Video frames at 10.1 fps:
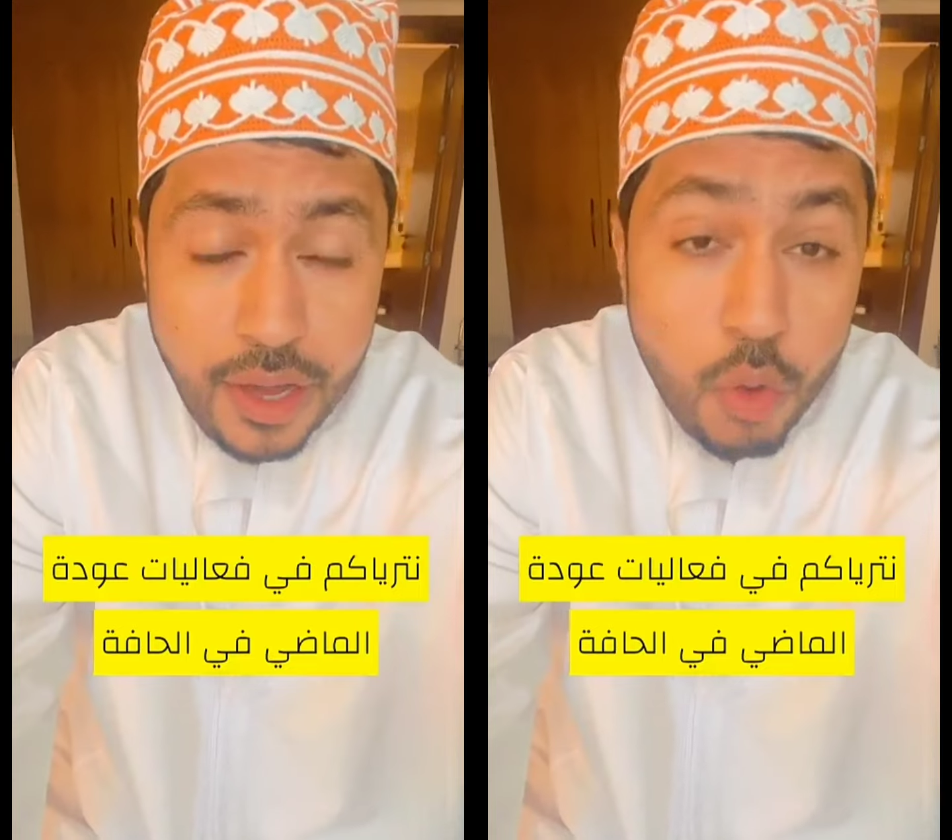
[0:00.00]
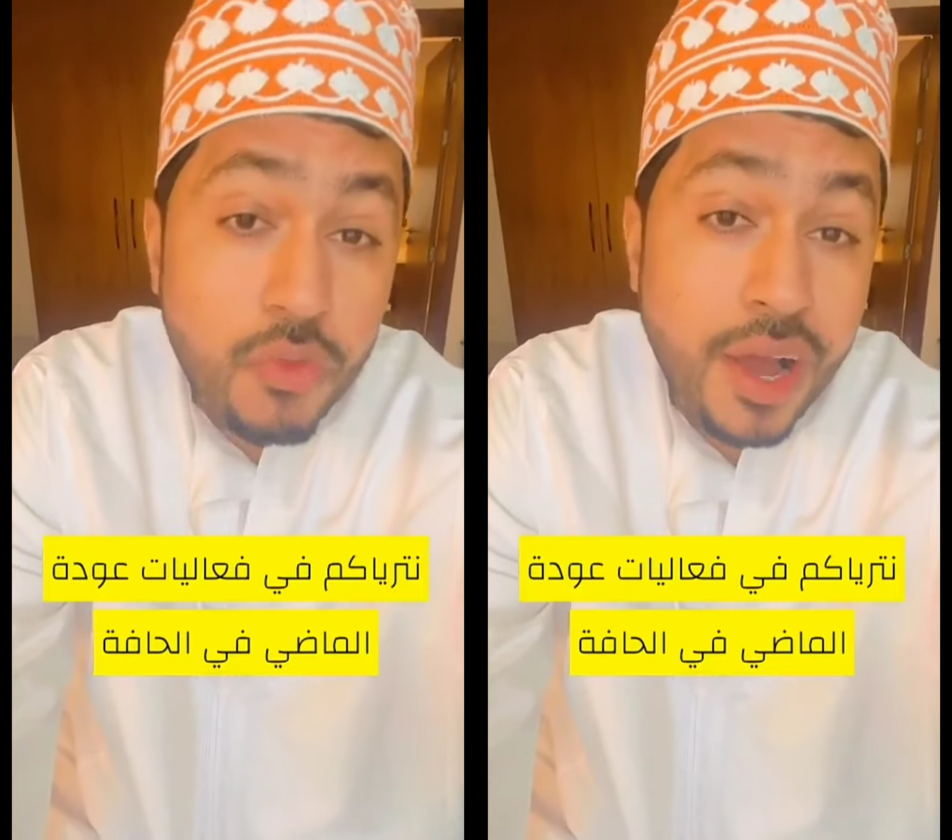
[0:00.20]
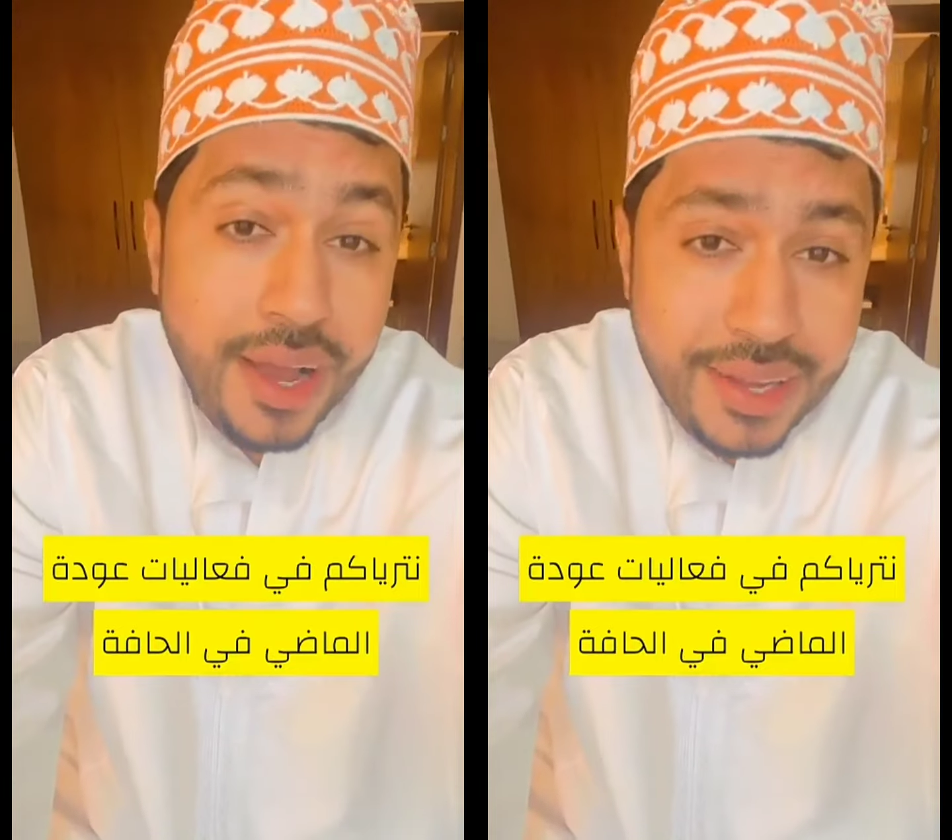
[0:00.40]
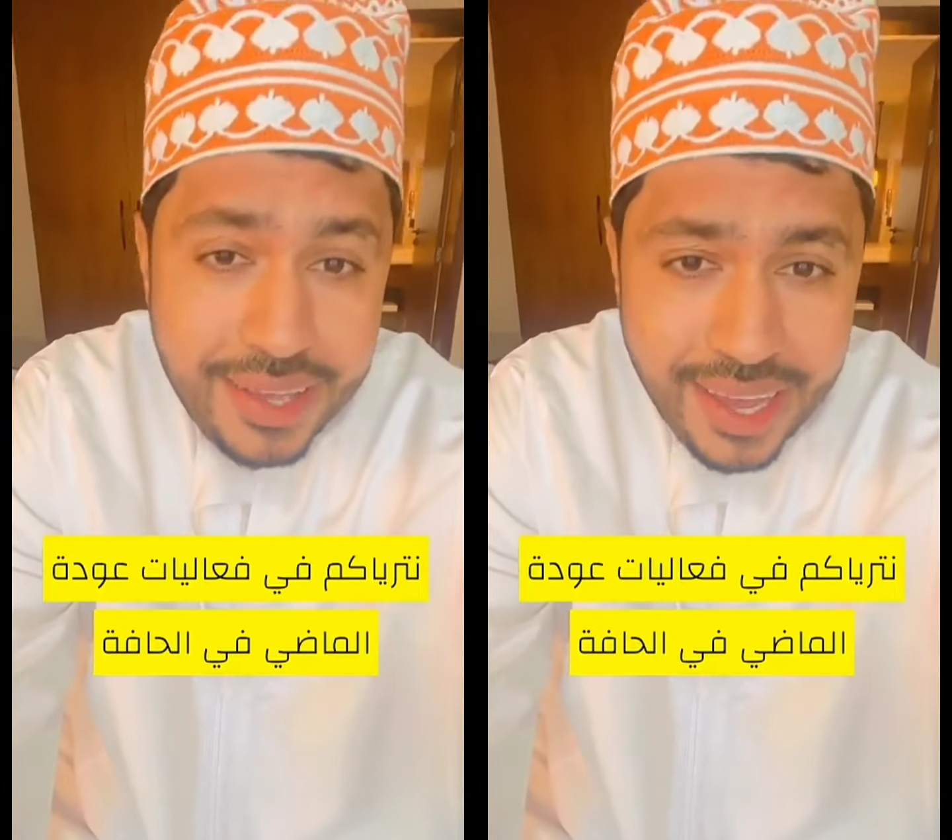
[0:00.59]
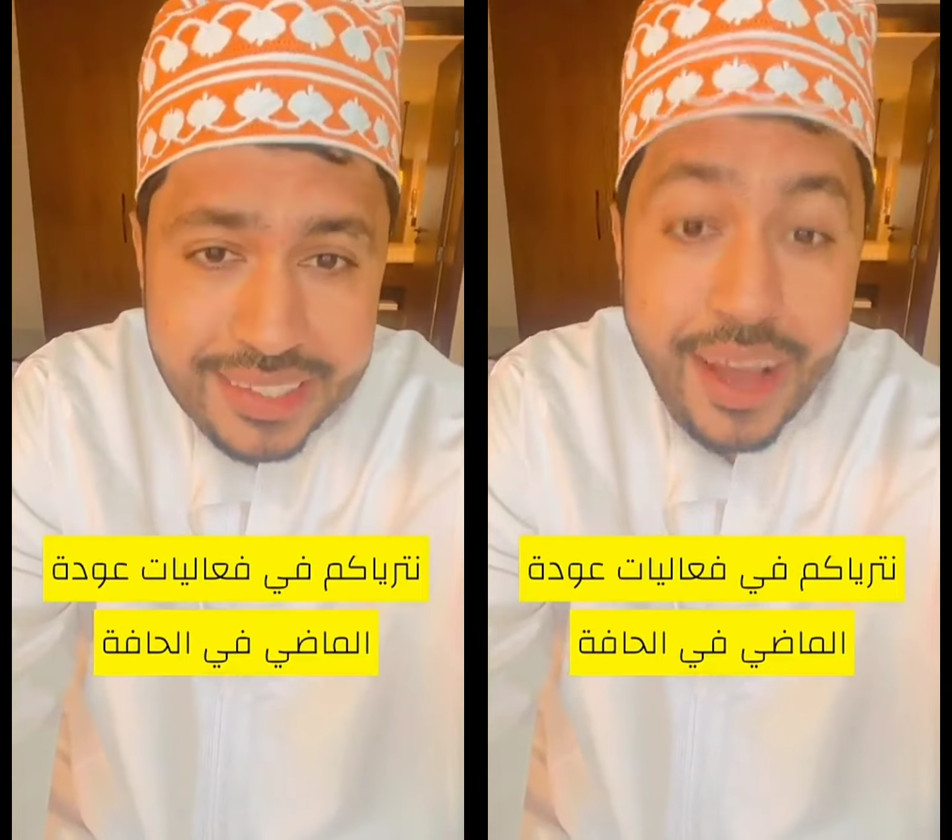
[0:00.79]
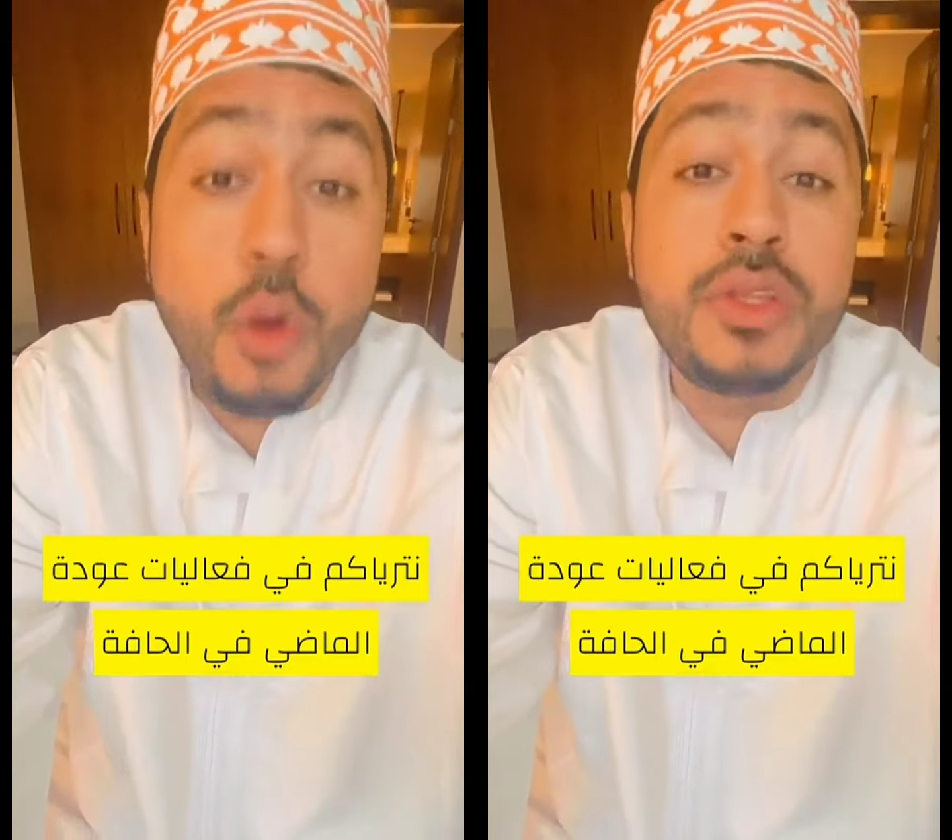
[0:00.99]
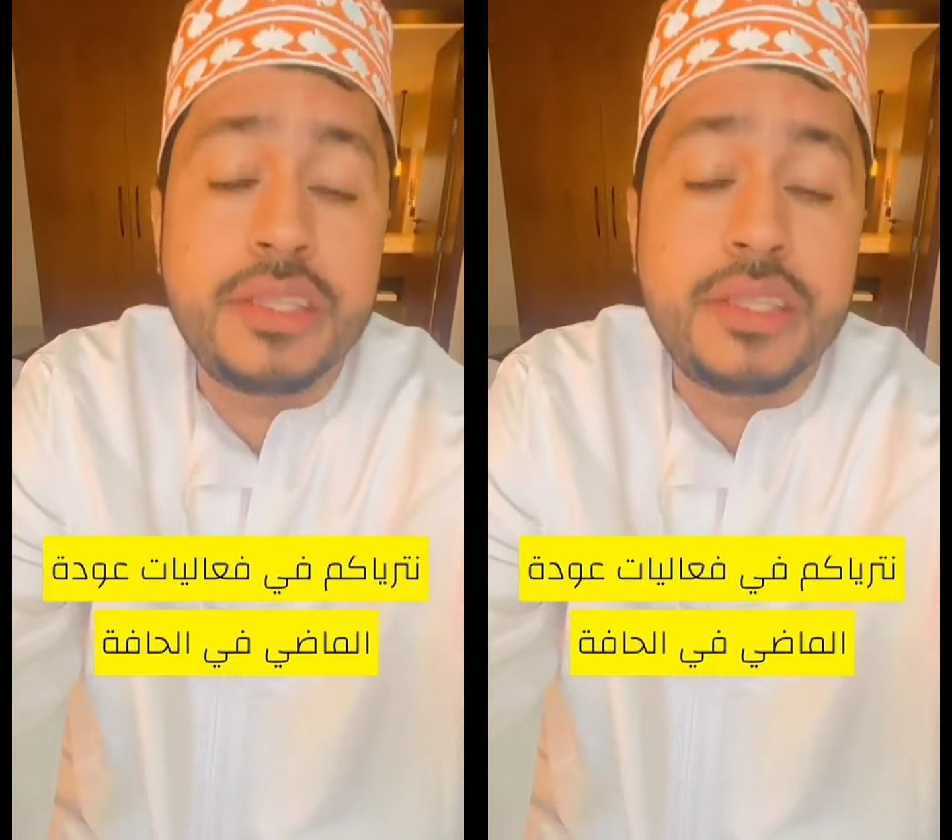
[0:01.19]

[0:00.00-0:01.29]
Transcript: او فعاليات عوده